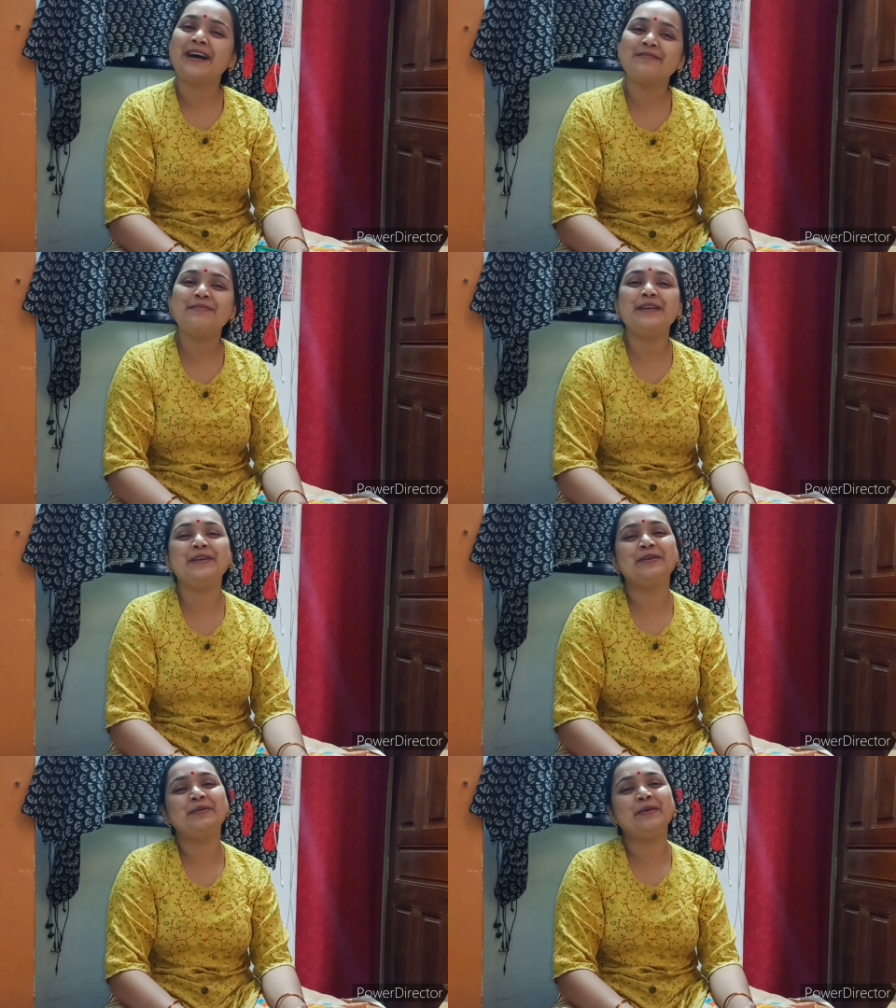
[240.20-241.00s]
आप भी
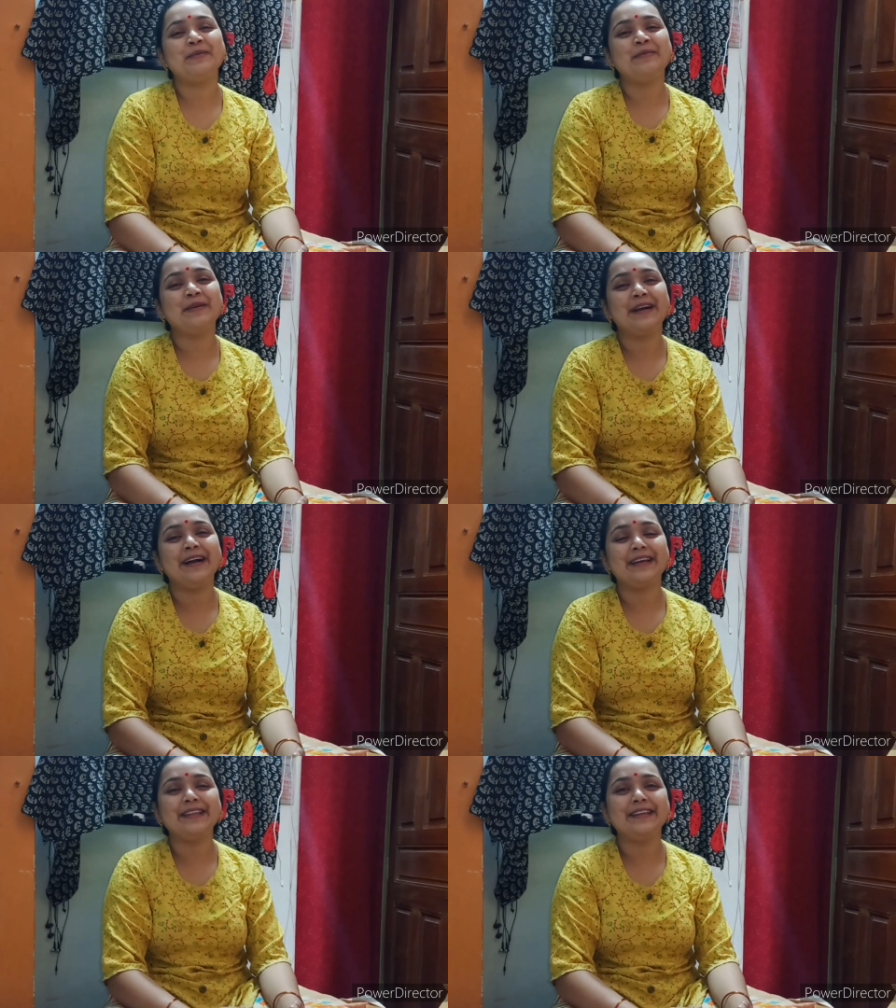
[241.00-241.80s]
एक रुपये में
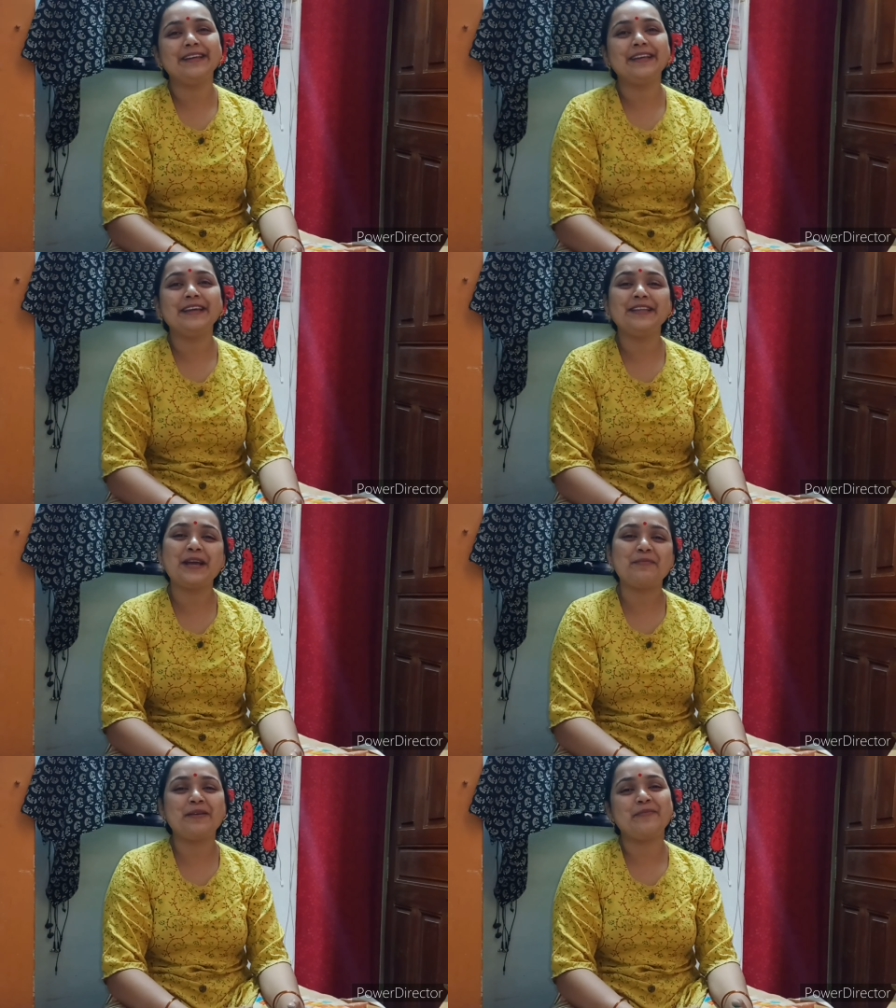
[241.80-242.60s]
मंगा के देखिए
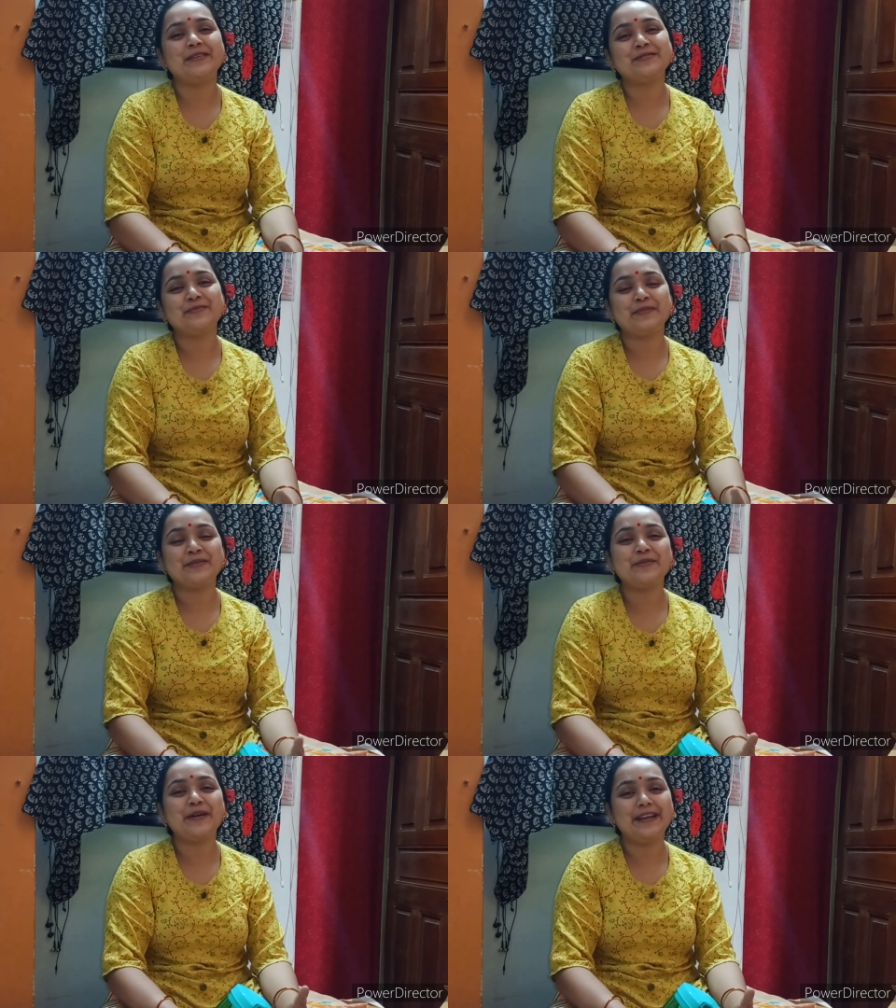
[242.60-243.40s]
यदि आपके पास
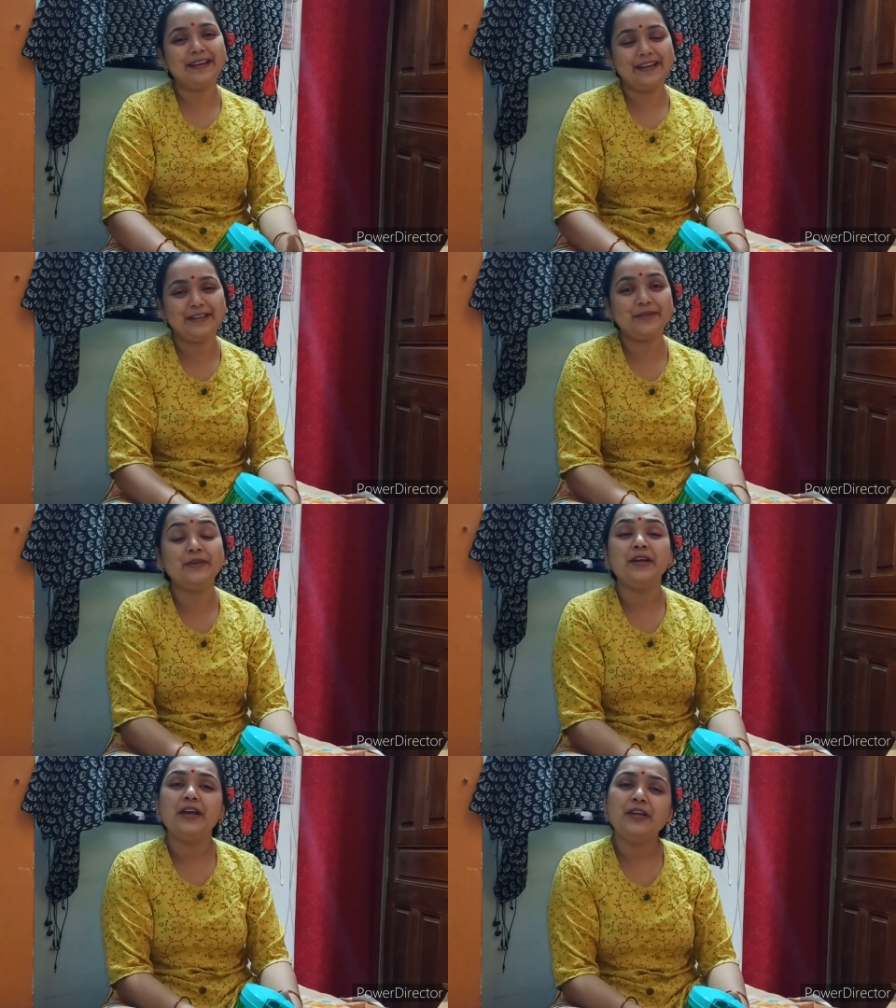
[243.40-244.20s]
सुपर कॉइन है तो
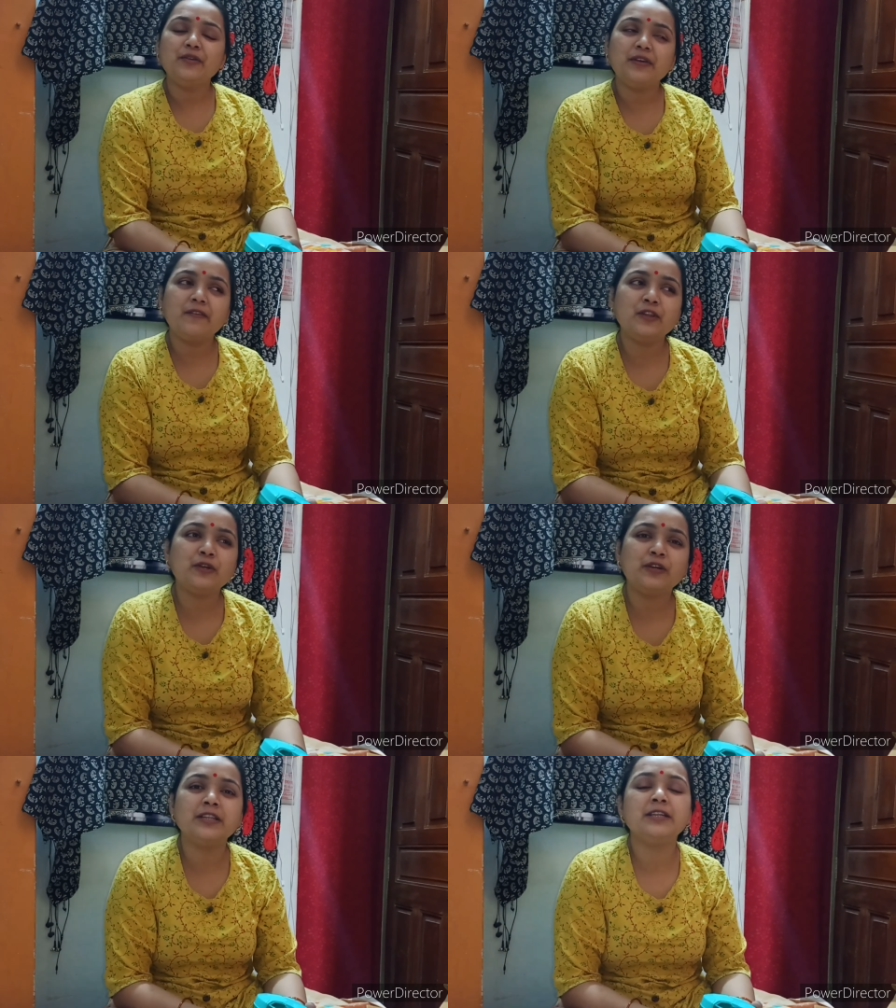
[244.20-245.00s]
क्योंकि वो
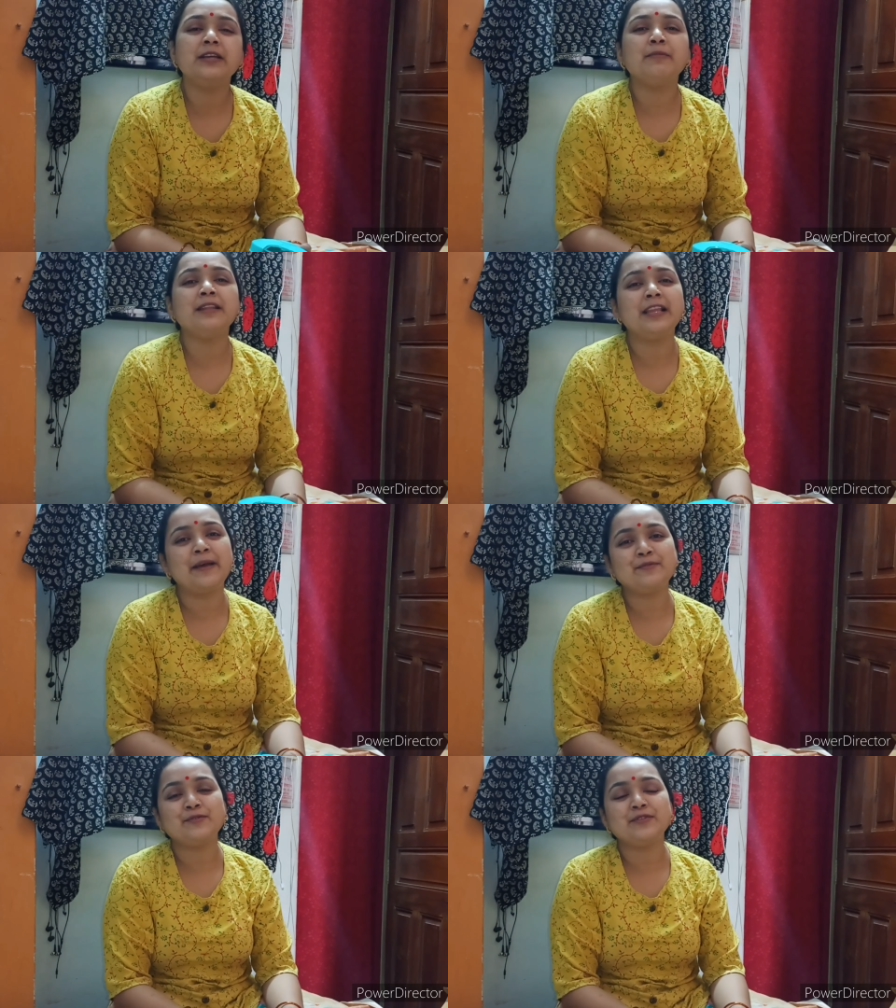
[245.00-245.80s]
थोड़े दिन के बाद
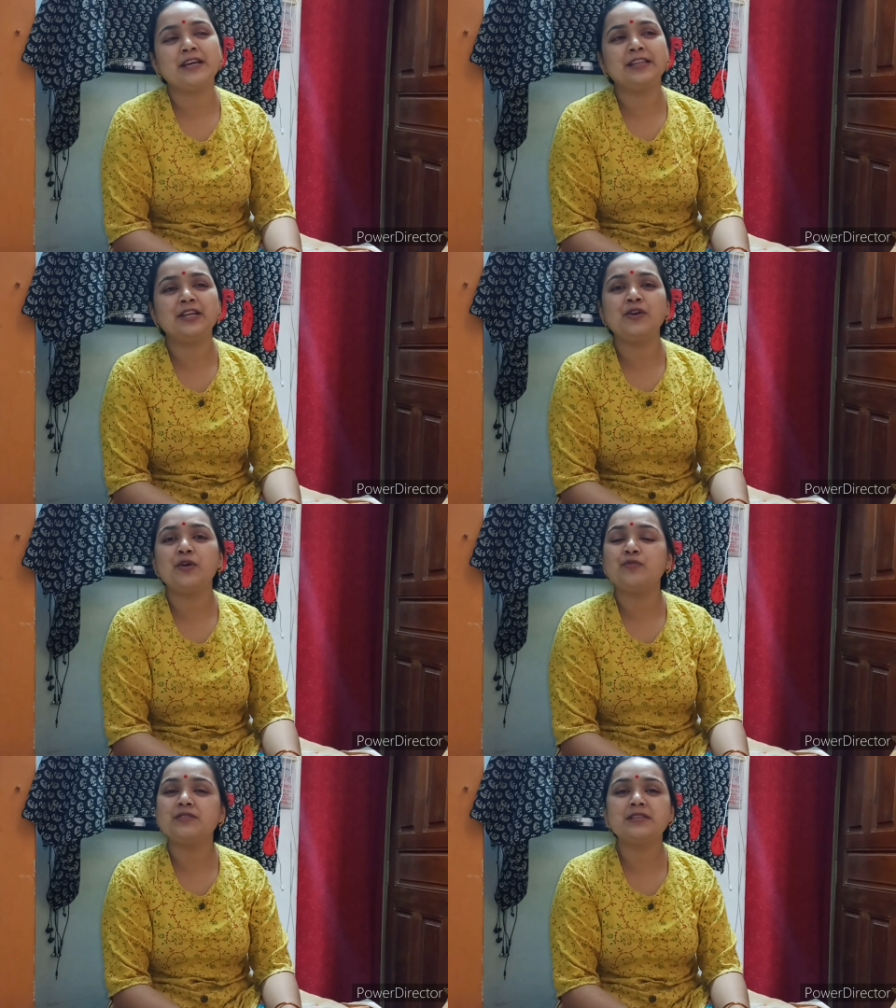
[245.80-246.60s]
लैप्स हो जाते हैं
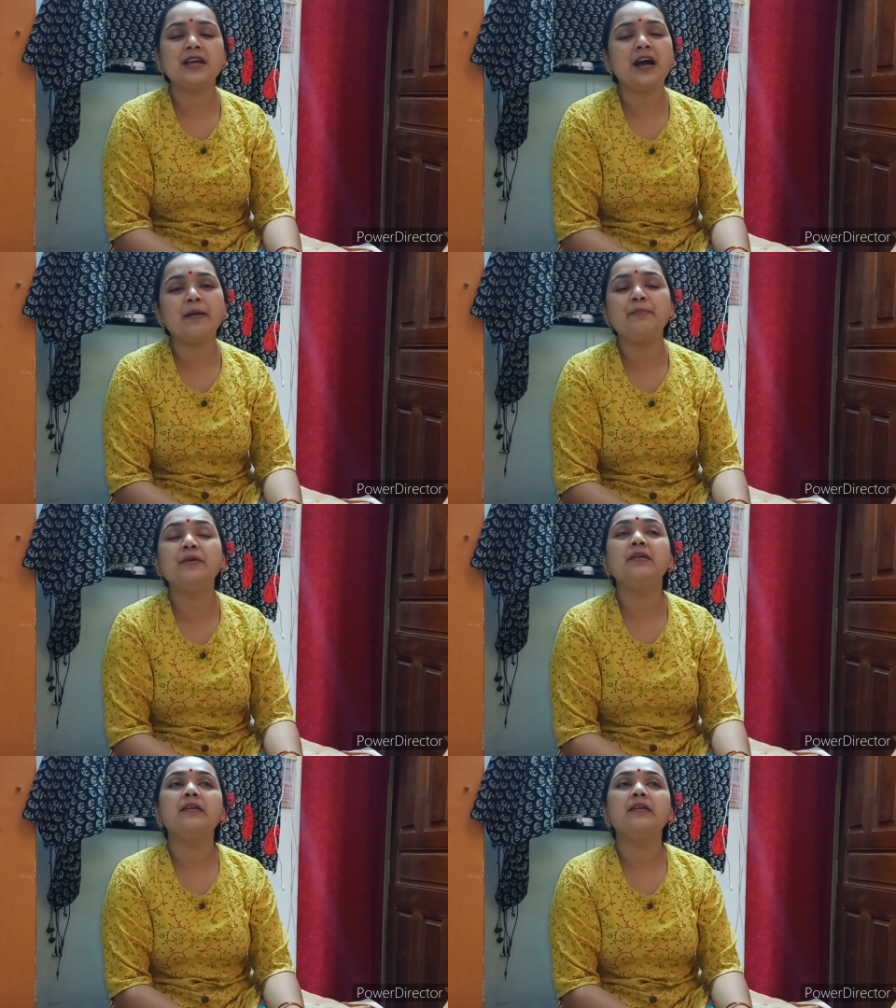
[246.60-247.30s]
उससे आप